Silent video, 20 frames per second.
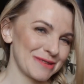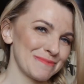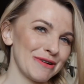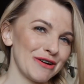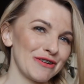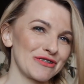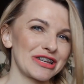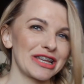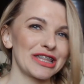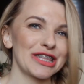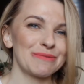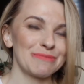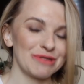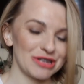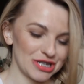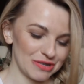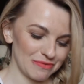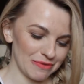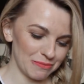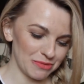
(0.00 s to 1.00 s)
chyba o żadnym
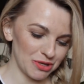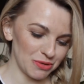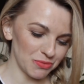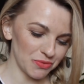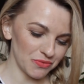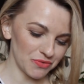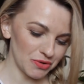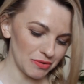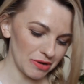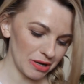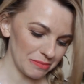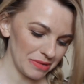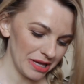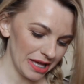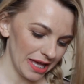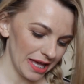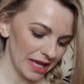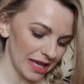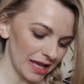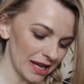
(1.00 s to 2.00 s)
jeszcze Wam nie mówiłam,
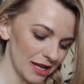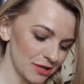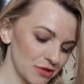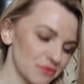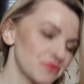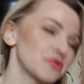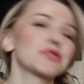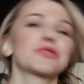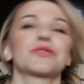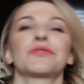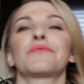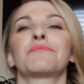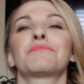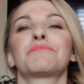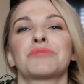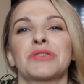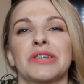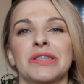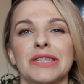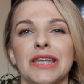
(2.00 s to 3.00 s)
ale to wszystko
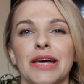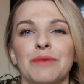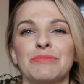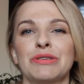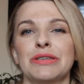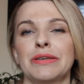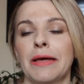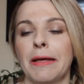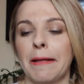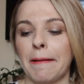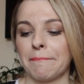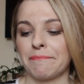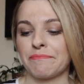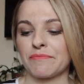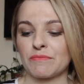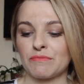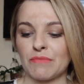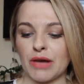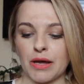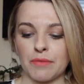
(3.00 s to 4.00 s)
przed nami.
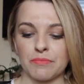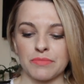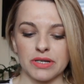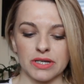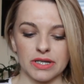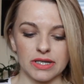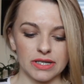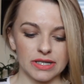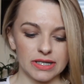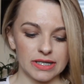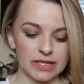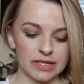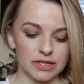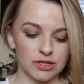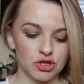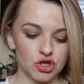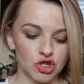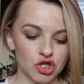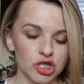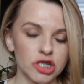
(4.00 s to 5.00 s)
Mamy
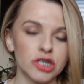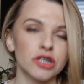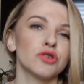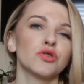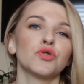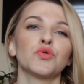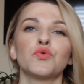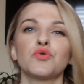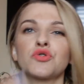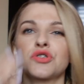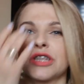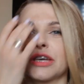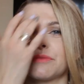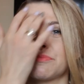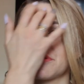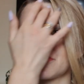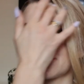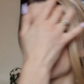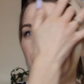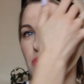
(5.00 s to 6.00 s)
trzy różne
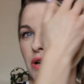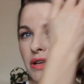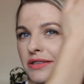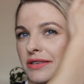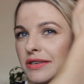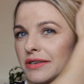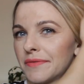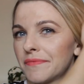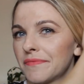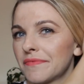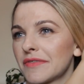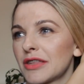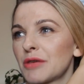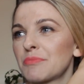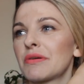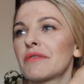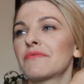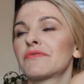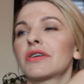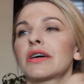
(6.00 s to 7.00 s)
podkłady
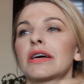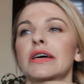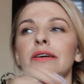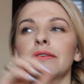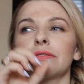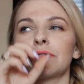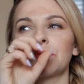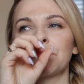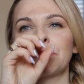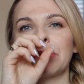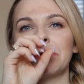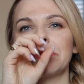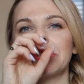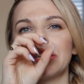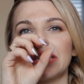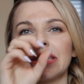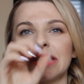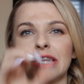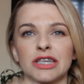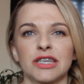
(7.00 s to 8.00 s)
Naprawdę
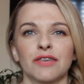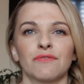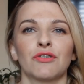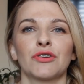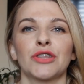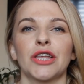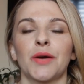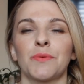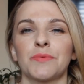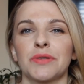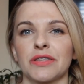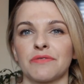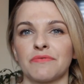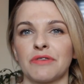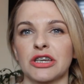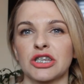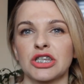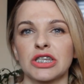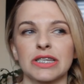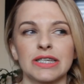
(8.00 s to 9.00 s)
zupełnie inaczej wyglądają na
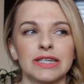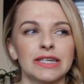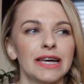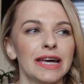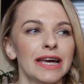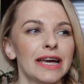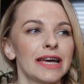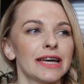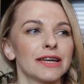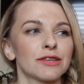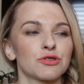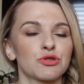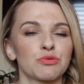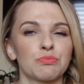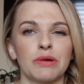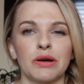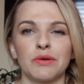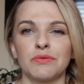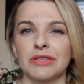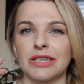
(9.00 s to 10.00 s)
twarzy,
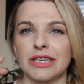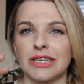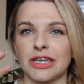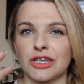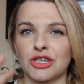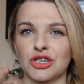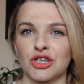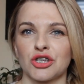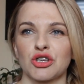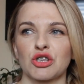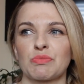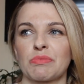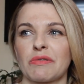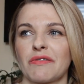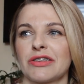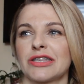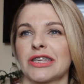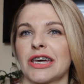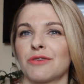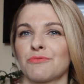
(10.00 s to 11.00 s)
zupełnie inaczej się
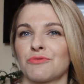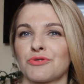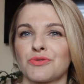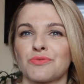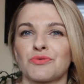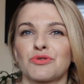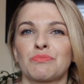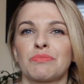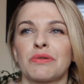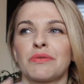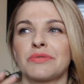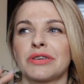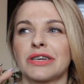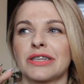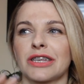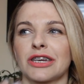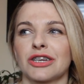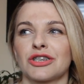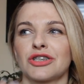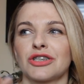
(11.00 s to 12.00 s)
rozprowadzają, to są
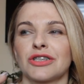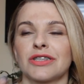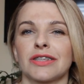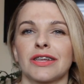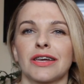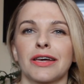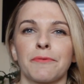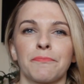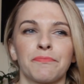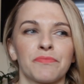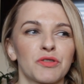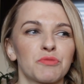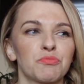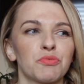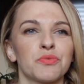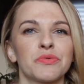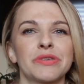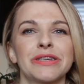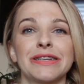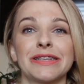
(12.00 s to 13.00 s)
zupełnie też inne
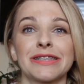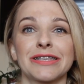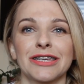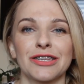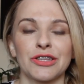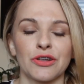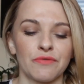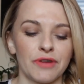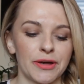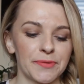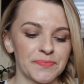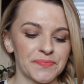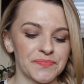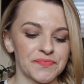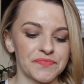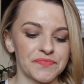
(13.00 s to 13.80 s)
półki cenowe.